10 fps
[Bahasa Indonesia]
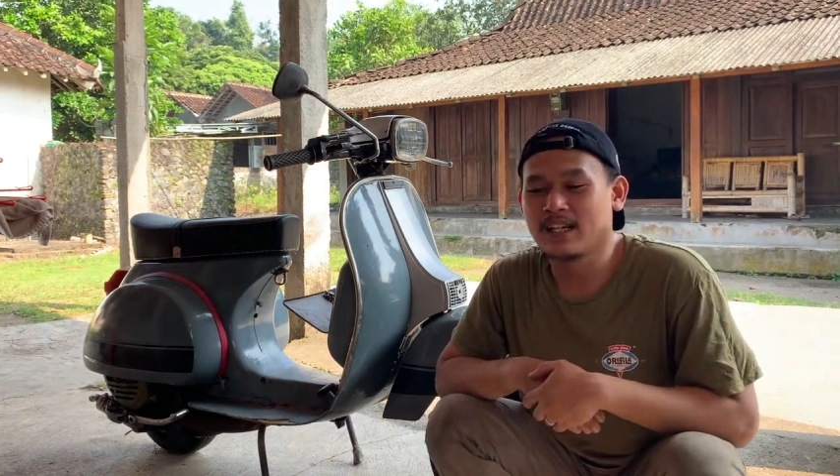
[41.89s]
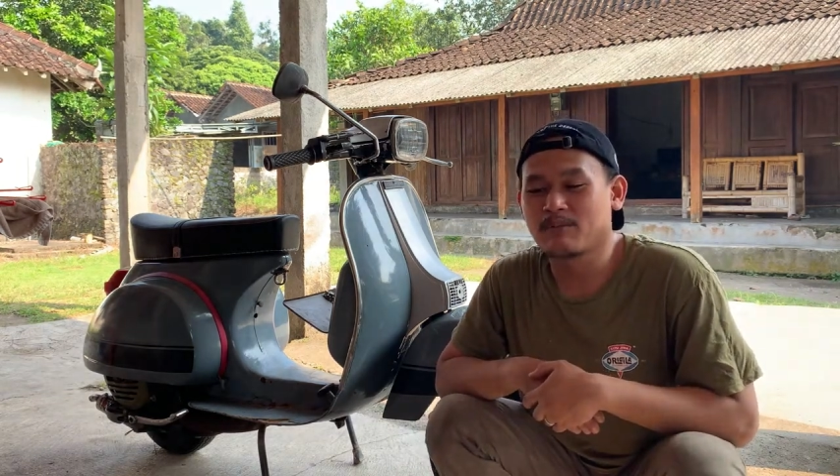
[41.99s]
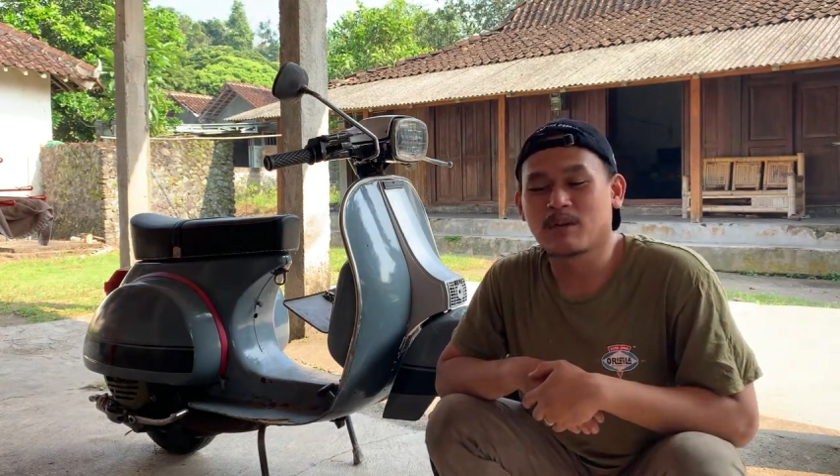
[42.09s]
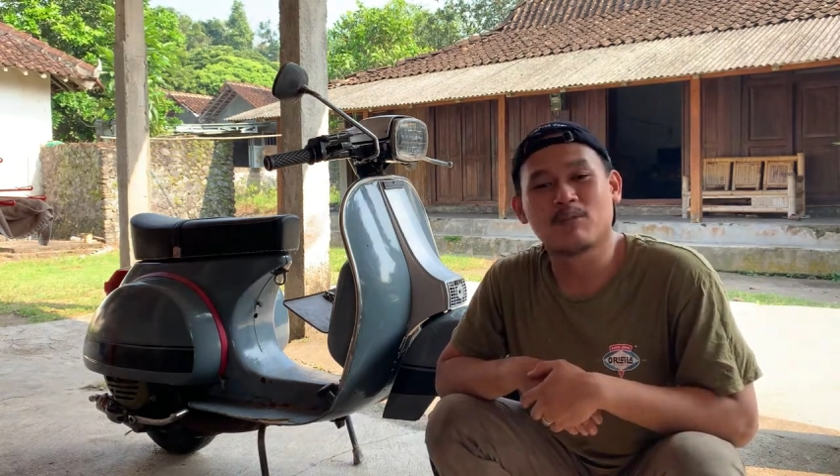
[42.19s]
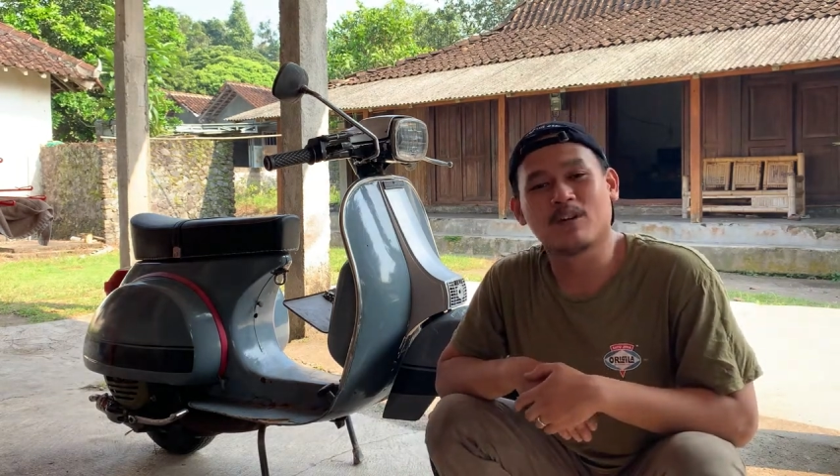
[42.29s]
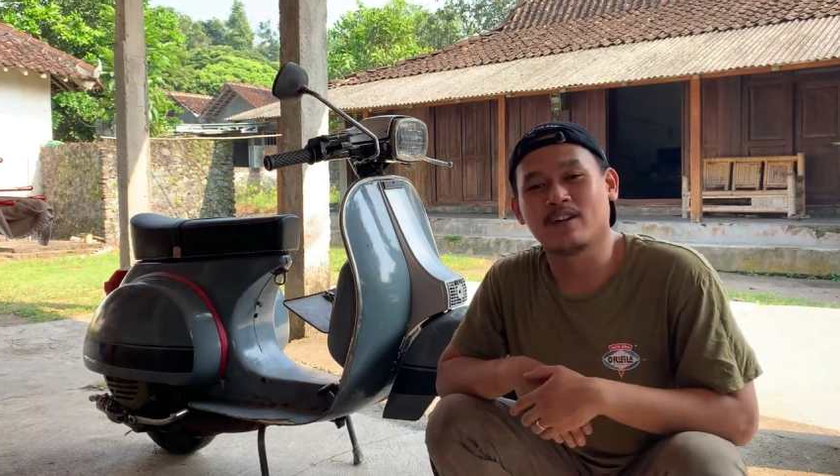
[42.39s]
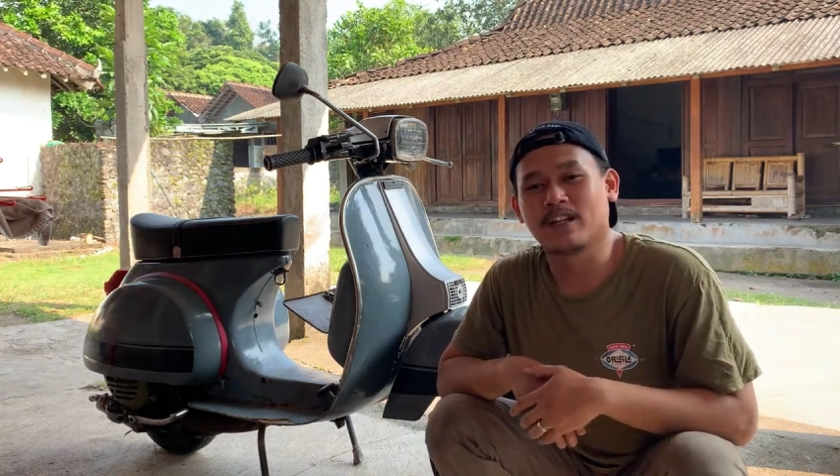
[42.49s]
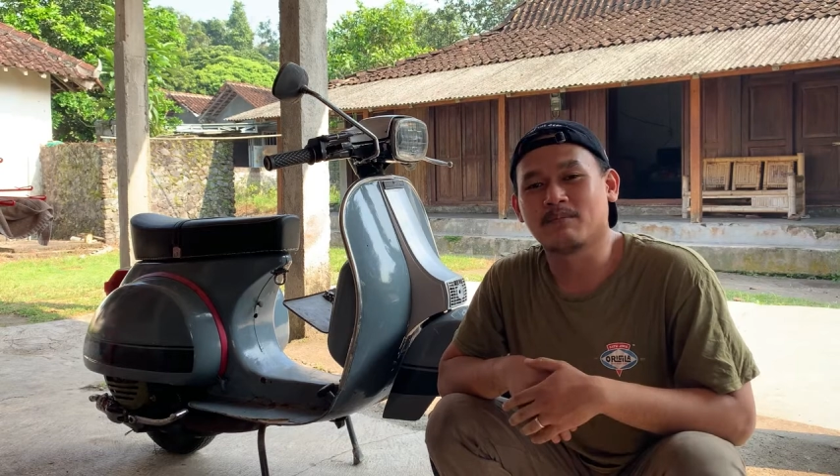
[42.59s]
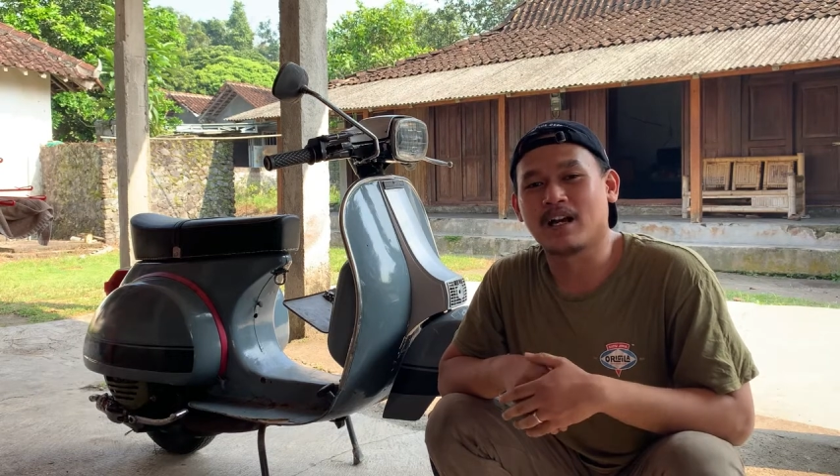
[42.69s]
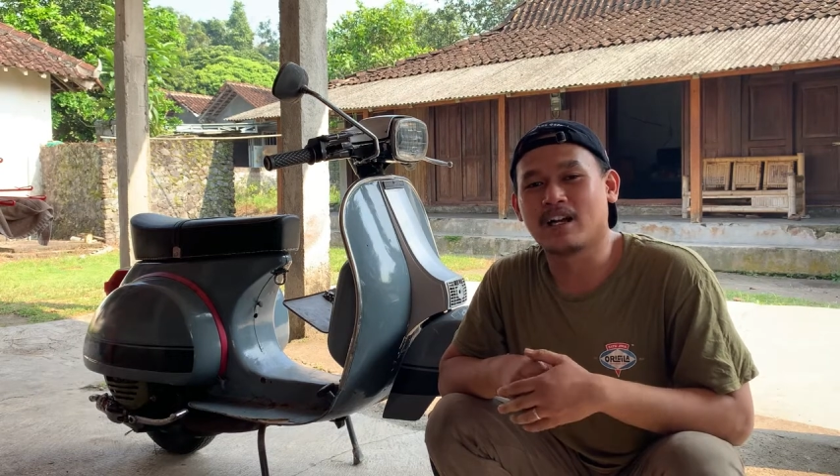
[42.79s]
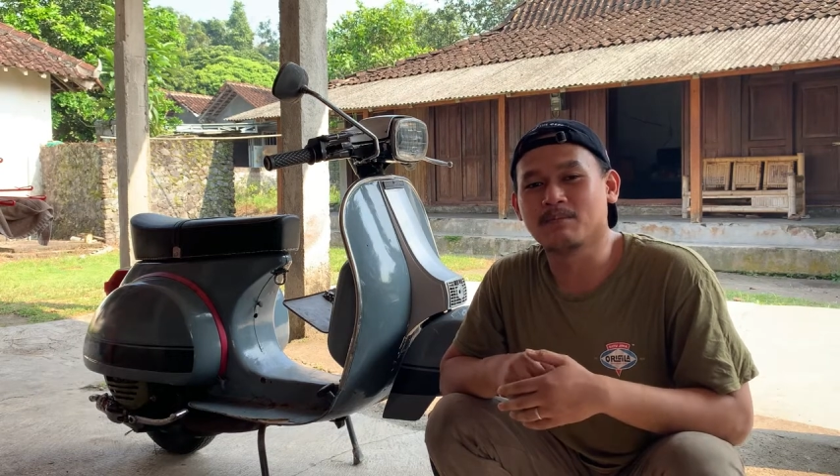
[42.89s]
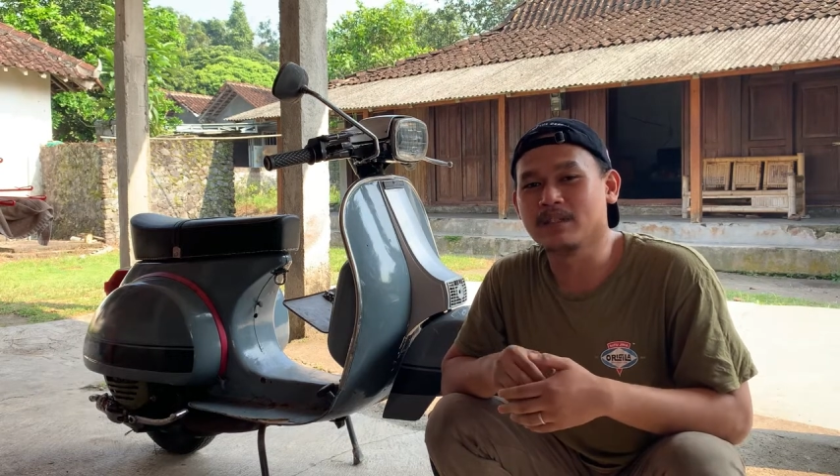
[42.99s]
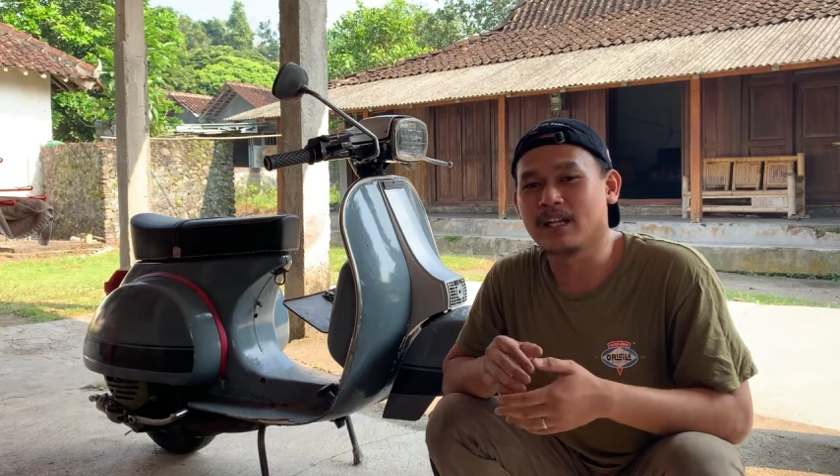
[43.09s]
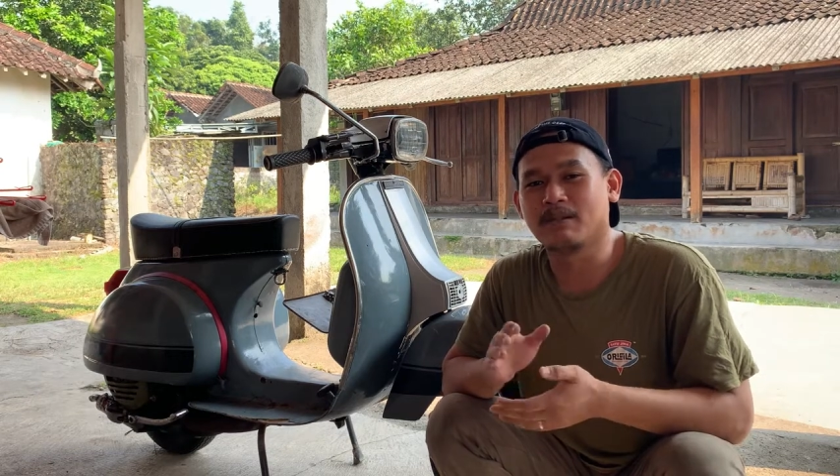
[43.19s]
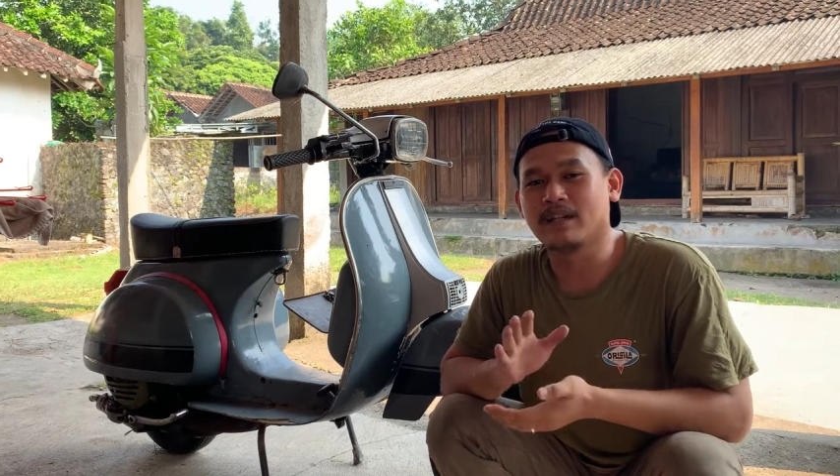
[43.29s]
permohonan maaf
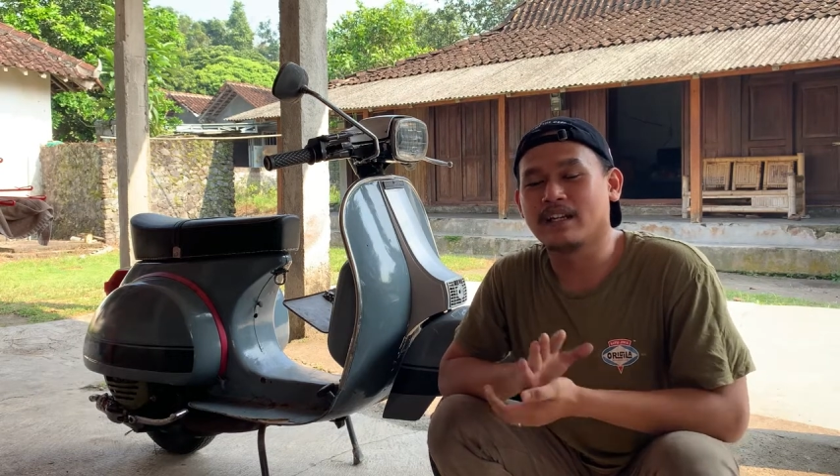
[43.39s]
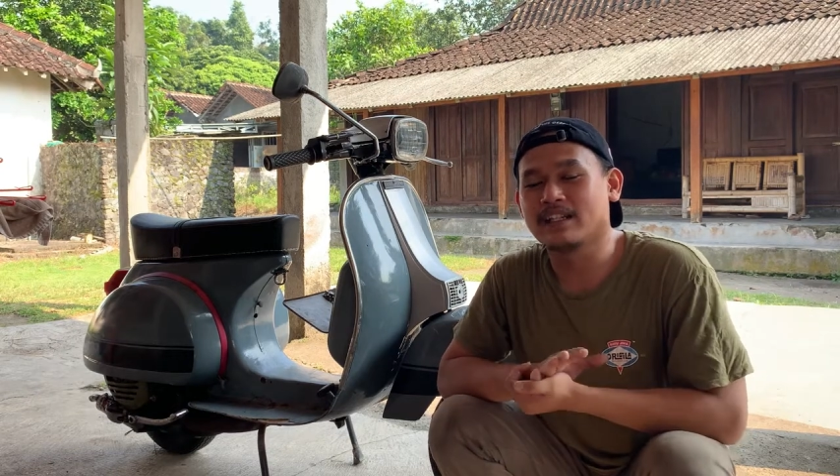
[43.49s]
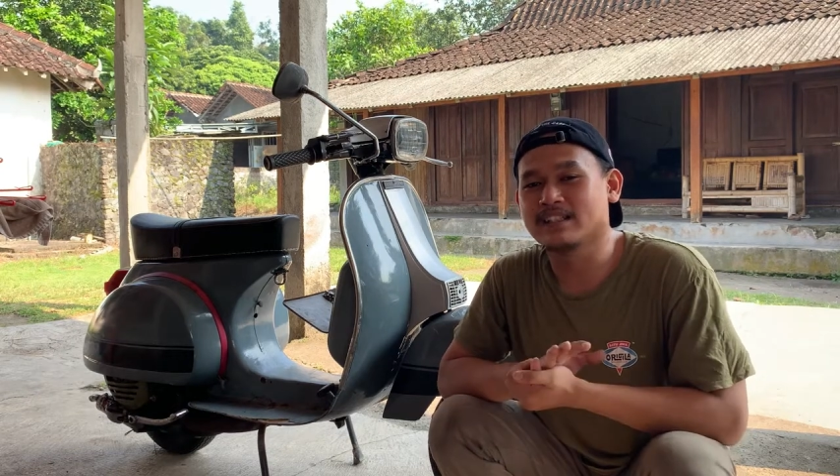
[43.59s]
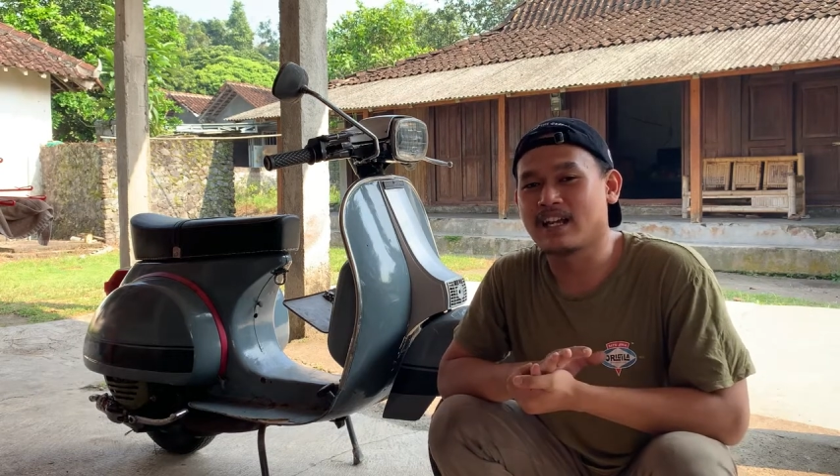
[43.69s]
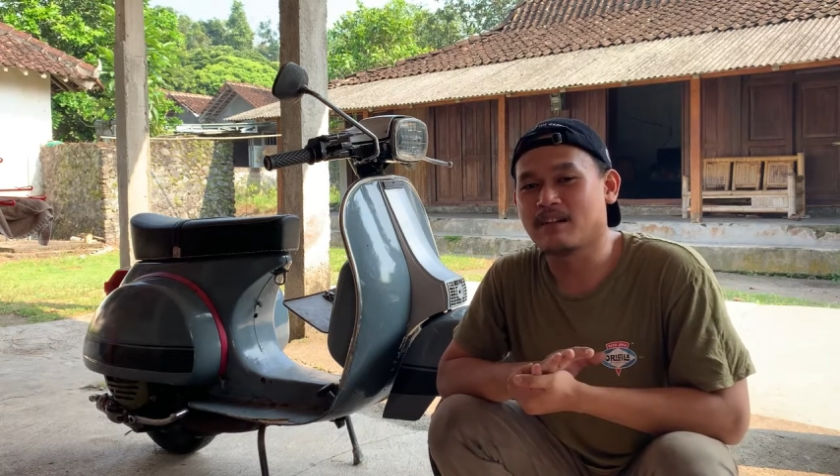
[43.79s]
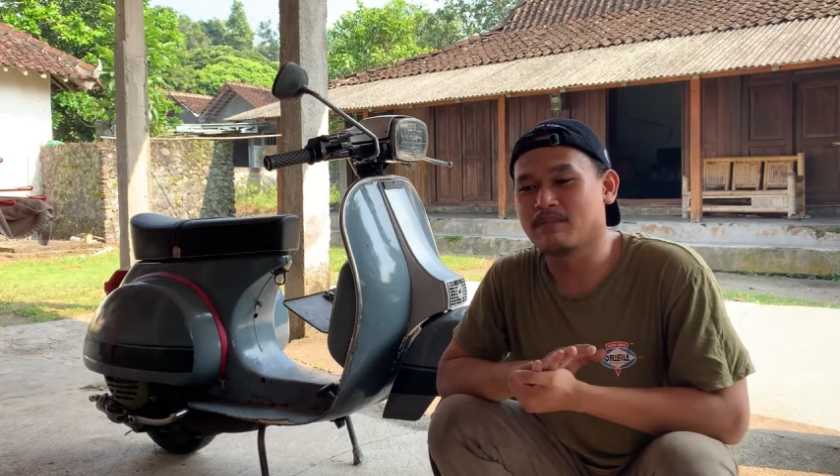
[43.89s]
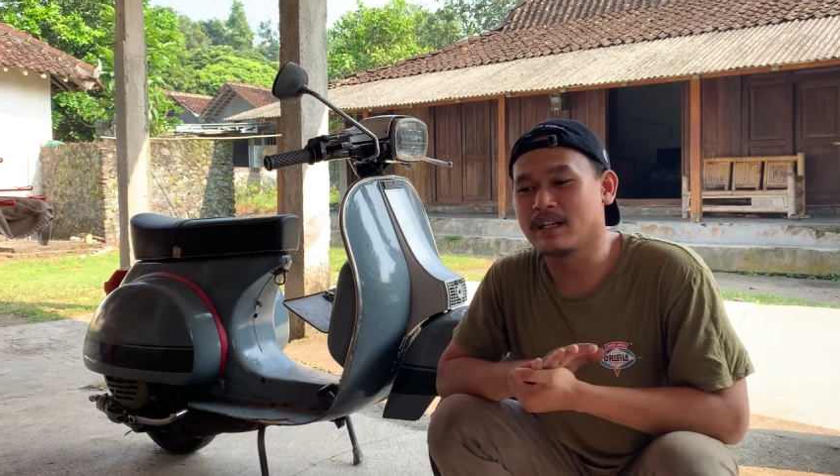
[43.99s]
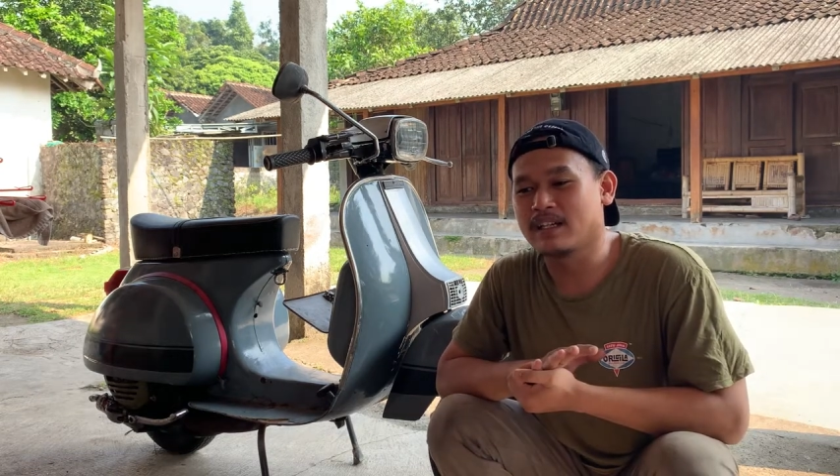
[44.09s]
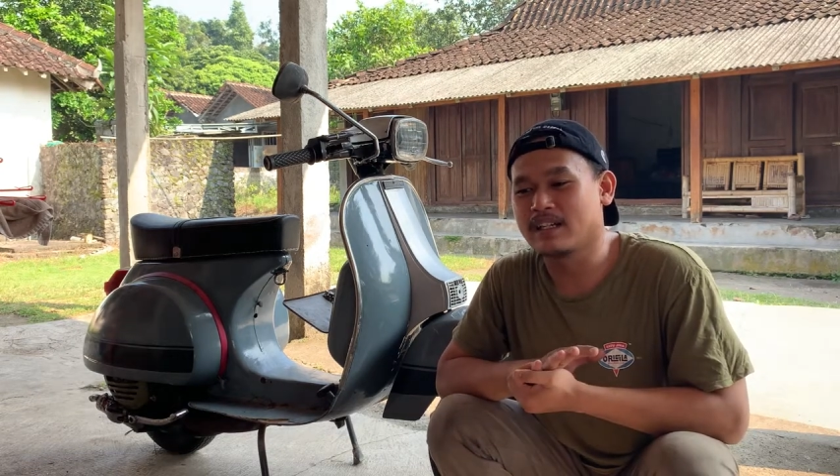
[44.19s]
bila mana selama